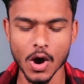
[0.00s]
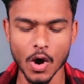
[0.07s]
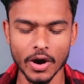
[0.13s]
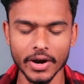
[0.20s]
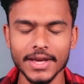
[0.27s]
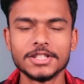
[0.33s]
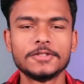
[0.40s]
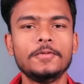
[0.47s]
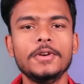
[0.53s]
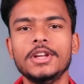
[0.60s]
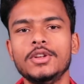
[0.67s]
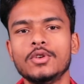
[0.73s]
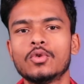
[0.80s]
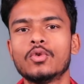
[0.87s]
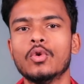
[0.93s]
और इस
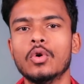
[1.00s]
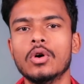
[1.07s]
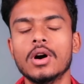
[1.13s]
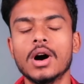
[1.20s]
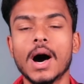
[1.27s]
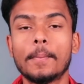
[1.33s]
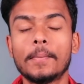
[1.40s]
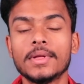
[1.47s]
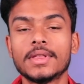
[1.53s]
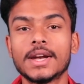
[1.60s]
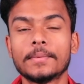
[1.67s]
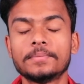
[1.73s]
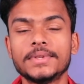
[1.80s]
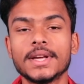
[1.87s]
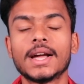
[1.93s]
वीडियो को अपने
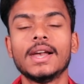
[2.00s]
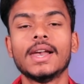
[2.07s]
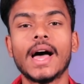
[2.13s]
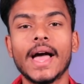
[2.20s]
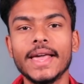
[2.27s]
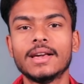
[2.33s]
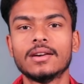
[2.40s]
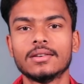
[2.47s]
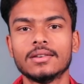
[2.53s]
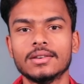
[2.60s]
तरफ से एक लाइक